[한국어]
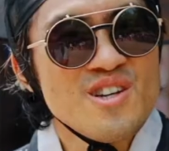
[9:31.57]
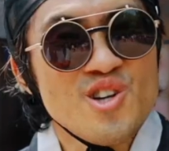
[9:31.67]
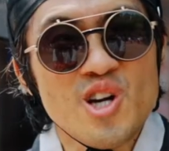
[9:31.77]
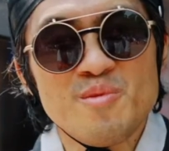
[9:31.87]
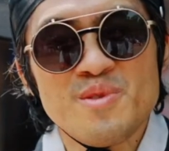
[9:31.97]

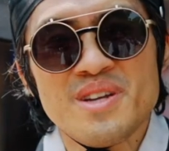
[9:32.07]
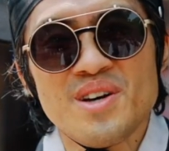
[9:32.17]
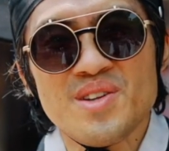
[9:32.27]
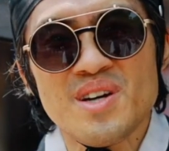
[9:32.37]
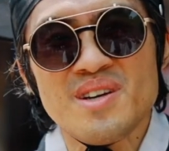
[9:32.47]
여러분들의
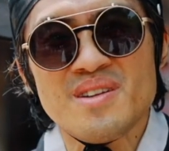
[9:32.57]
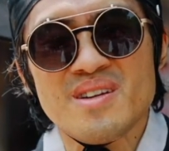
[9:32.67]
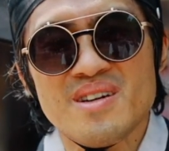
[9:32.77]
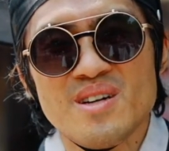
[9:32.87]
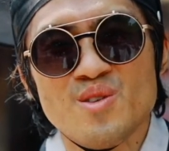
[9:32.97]
어떤
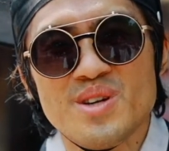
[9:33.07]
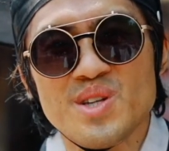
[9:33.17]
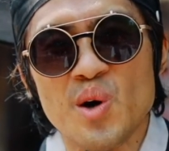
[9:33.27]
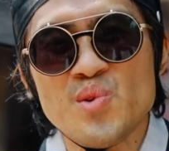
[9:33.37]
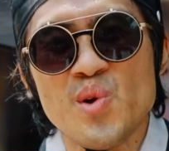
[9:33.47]
그 우리
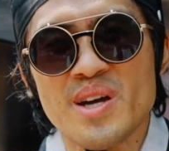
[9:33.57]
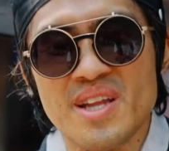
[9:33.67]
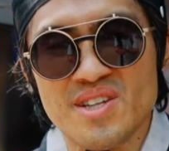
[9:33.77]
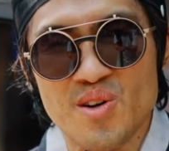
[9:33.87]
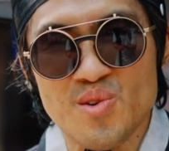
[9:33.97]
전통에
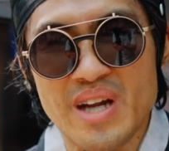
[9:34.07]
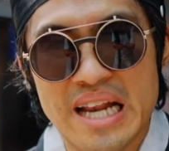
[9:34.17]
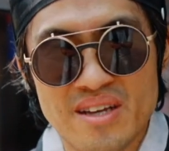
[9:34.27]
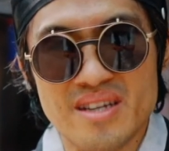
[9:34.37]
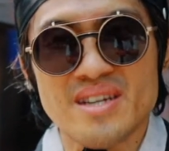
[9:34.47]
대해서 오늘
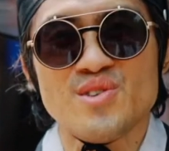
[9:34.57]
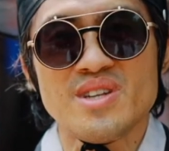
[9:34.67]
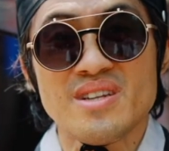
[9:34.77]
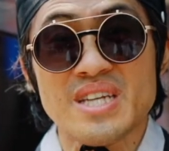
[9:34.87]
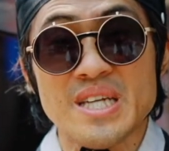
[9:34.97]
알려드릴 수
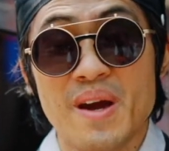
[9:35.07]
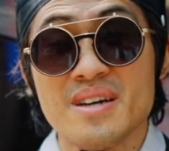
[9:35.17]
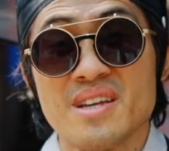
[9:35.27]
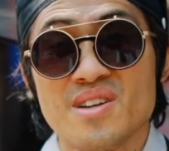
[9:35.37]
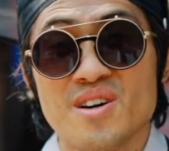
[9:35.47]
있는 기회가
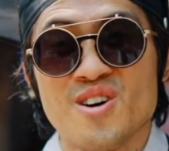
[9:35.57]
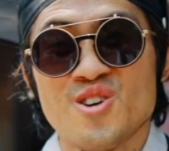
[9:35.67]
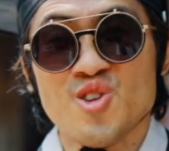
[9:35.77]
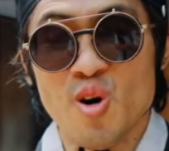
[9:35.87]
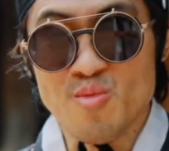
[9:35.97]
돼서
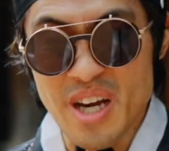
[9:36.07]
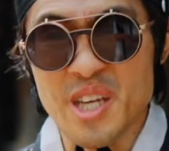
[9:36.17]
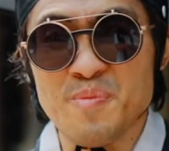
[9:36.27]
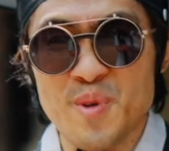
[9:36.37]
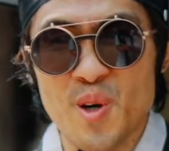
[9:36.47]
너무나
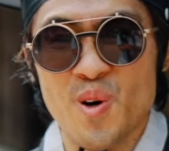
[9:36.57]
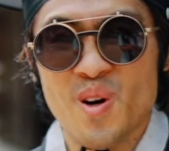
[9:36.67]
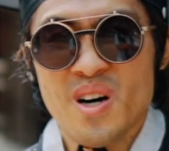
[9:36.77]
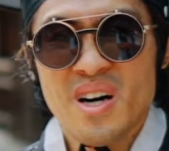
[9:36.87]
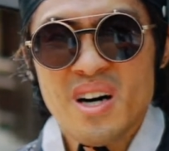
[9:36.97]
기쁘요.
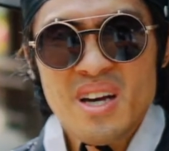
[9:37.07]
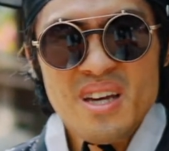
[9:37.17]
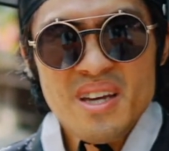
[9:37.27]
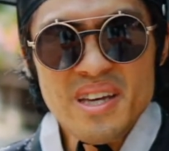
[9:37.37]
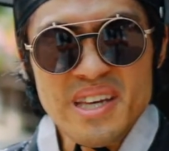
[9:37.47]

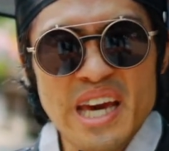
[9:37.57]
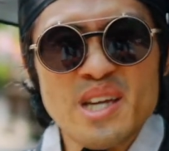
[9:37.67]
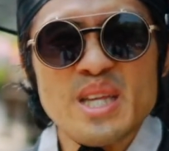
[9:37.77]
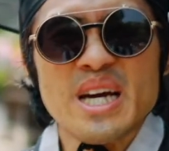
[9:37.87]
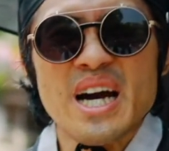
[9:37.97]
이
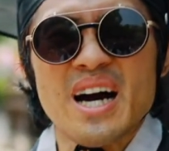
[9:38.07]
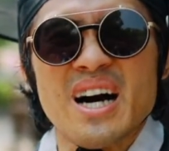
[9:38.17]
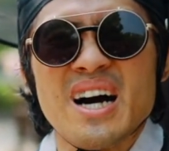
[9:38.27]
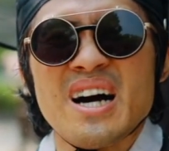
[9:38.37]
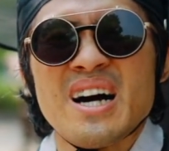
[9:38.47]

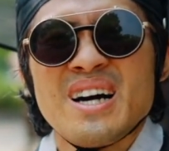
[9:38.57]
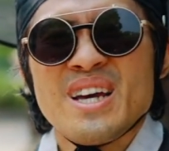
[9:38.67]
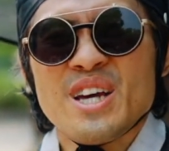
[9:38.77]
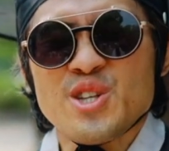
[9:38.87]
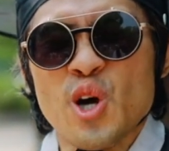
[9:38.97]
KT가
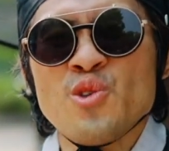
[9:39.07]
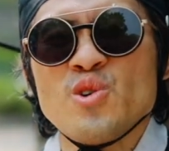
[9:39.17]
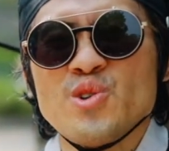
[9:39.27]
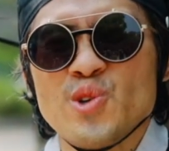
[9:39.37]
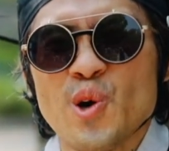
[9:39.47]
이
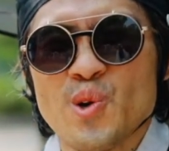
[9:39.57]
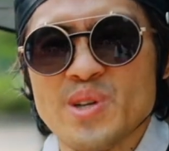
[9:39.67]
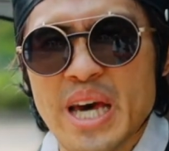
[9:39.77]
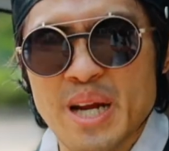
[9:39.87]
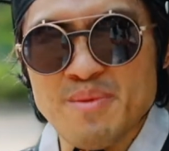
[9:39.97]
전국적으로
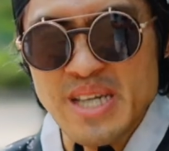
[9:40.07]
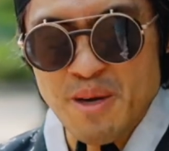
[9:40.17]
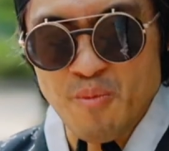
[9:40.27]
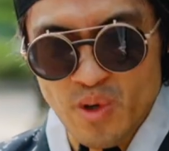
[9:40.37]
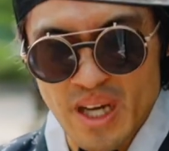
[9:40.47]
사람들이
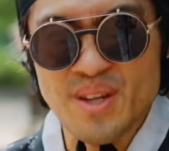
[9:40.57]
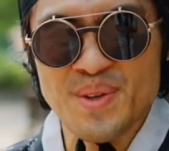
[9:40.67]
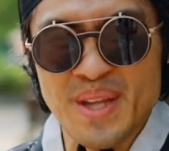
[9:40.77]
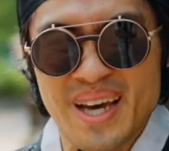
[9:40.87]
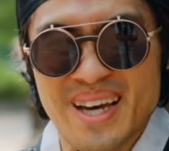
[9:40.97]
잘
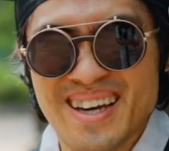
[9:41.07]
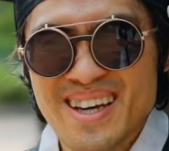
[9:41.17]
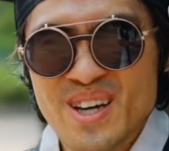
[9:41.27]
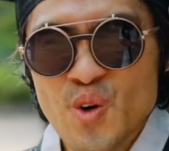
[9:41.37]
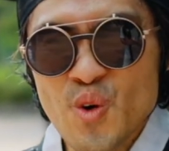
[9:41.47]
몰랐던데
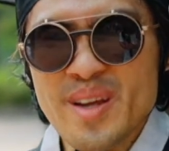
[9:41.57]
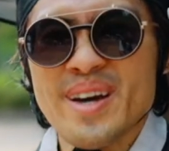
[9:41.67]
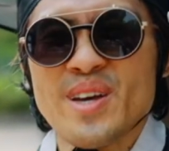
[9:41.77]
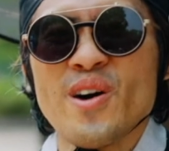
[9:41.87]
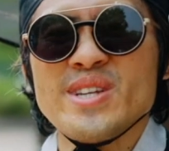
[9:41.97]
오늘
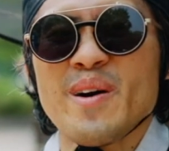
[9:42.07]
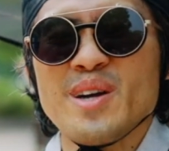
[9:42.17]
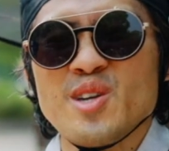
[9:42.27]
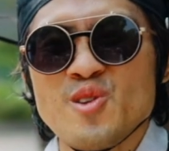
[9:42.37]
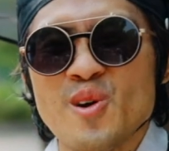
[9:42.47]
그 역사와
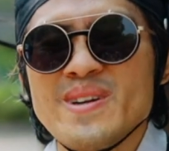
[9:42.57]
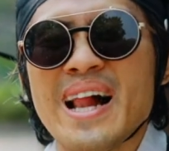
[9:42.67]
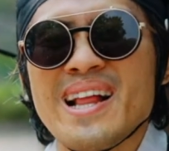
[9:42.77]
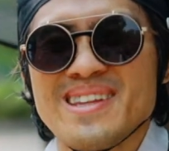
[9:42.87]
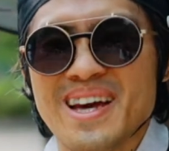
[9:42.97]
전통을
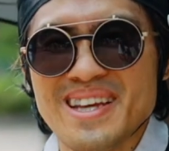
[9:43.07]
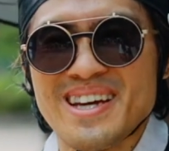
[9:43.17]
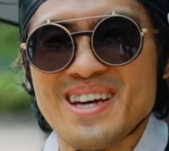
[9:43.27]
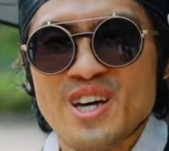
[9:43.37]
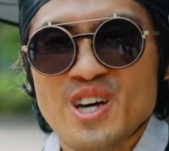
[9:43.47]
알게 되니
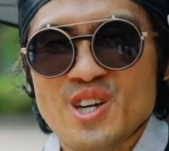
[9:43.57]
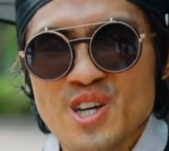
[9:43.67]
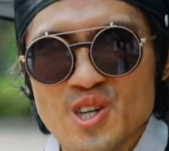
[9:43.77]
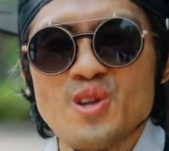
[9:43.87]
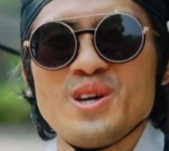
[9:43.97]

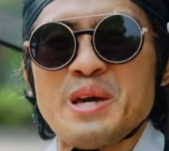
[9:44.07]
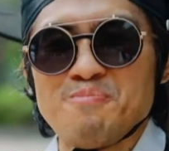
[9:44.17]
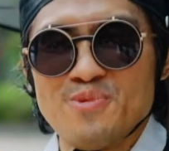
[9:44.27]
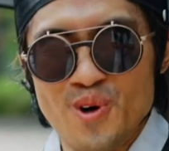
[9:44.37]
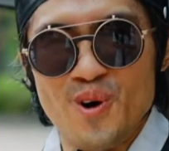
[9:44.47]
저도
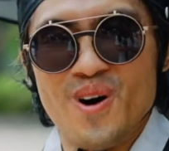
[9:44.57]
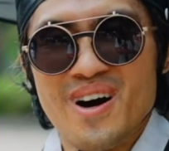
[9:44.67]
기쁘고